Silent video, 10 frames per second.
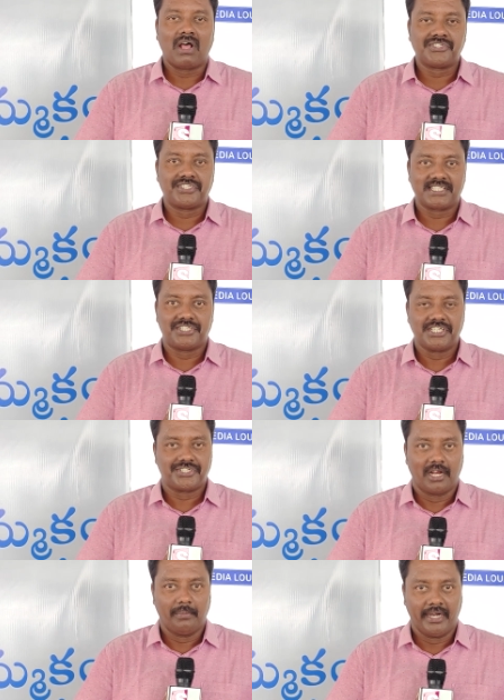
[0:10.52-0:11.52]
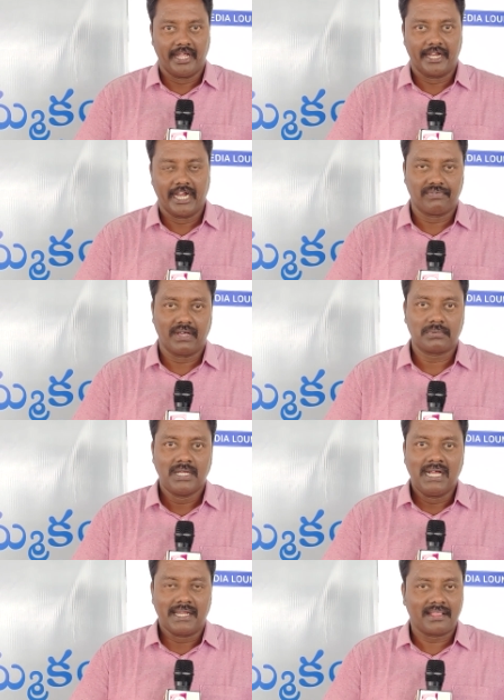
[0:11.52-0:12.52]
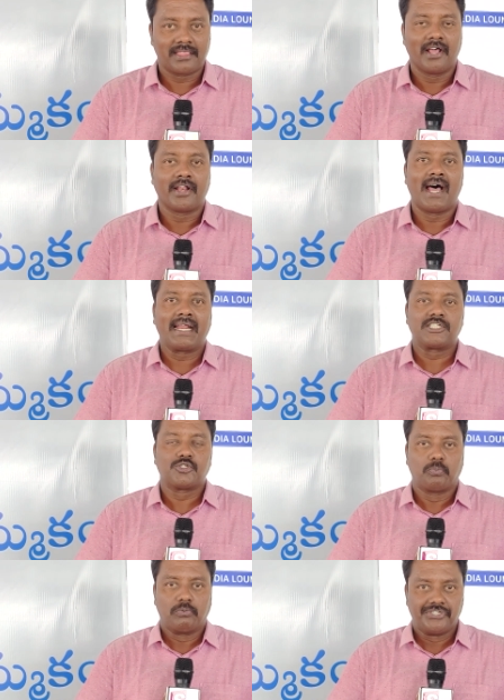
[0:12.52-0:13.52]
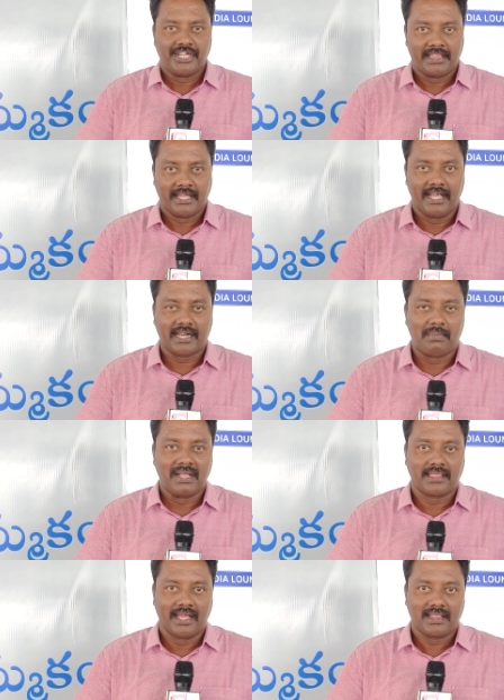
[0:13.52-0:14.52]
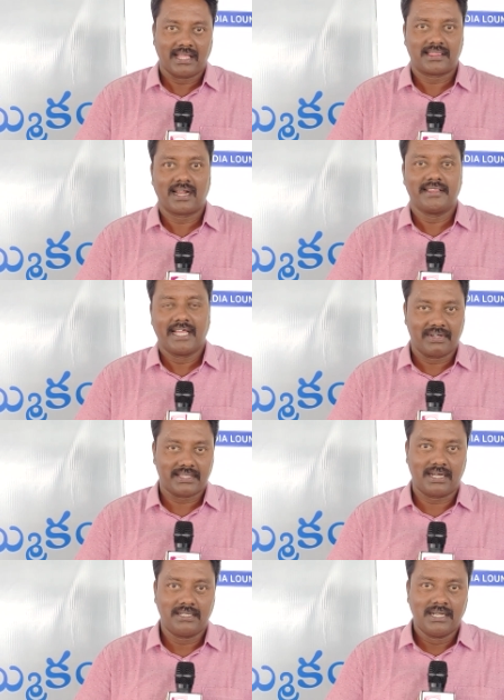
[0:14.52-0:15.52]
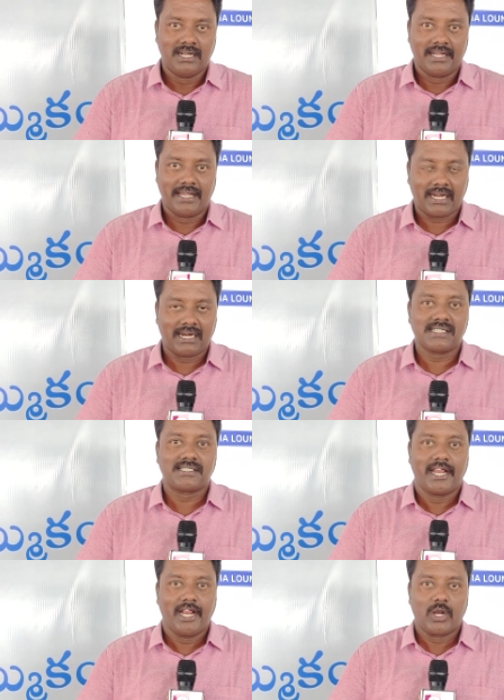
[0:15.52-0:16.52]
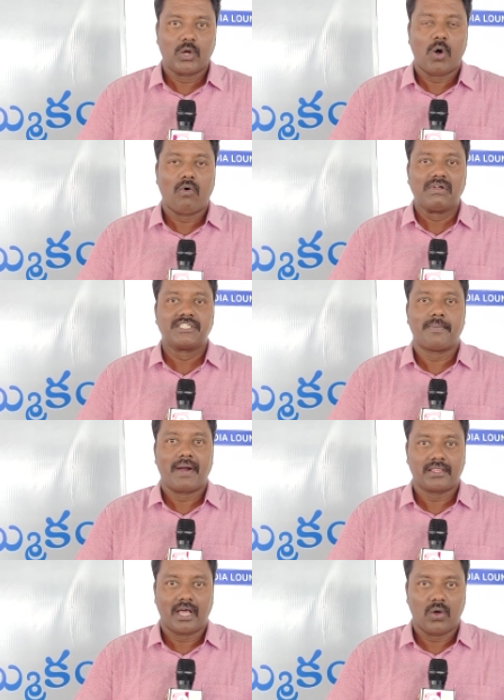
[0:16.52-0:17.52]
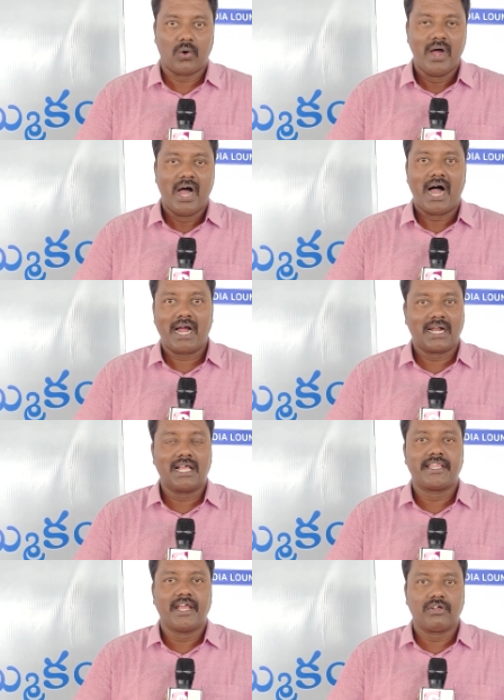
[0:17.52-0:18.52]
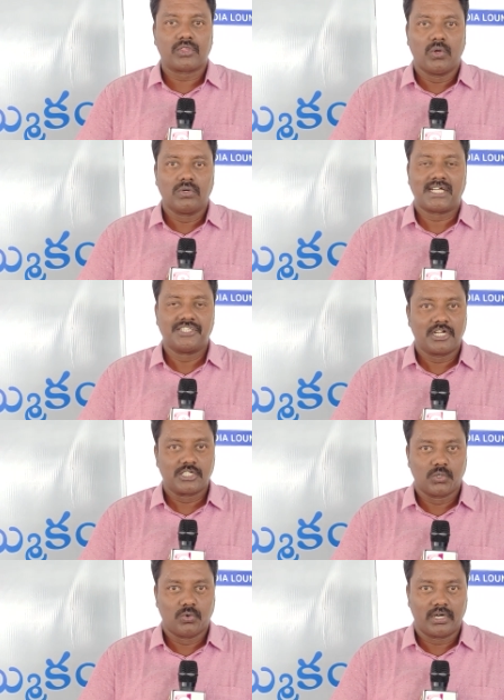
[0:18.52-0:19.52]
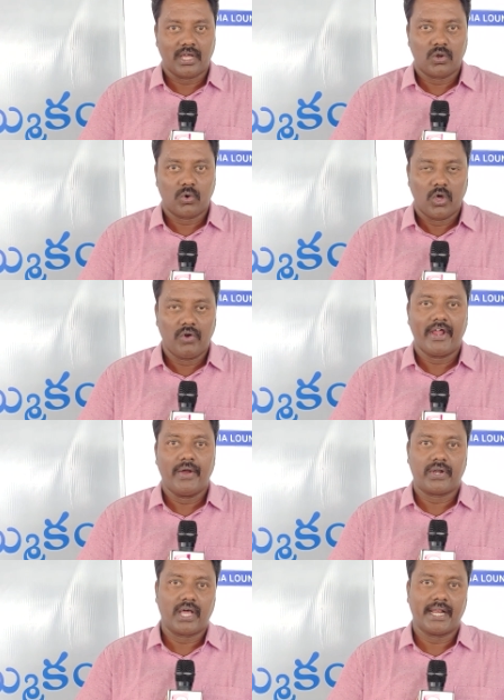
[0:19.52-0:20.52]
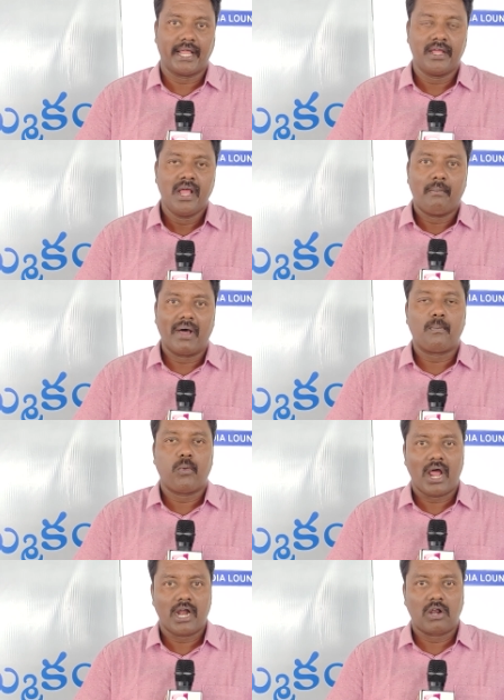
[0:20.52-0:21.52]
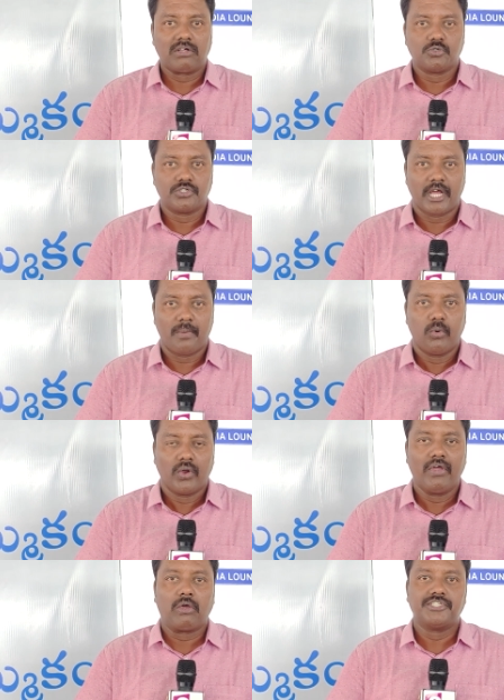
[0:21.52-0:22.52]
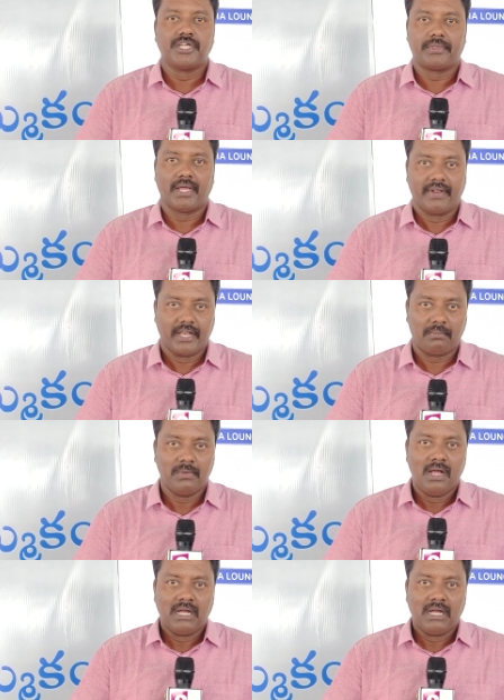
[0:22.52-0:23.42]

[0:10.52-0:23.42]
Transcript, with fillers: లార్జెస్ట్ డిజిటల్ మీడియా నెట్వర్క్ ఎత్ర నార్యస్టు పూంజంతే రమంతే తత్ర దేవత ఎక్కడ స్త్రీలను గౌరవించబడతారో అక్కడ దేవతలు సంచరిస్తూ ఉంటారు కొలువై ఉంటారని మన పురాణాల్లో చూసాం పూర్వీకులు చెప్తే విన్నాం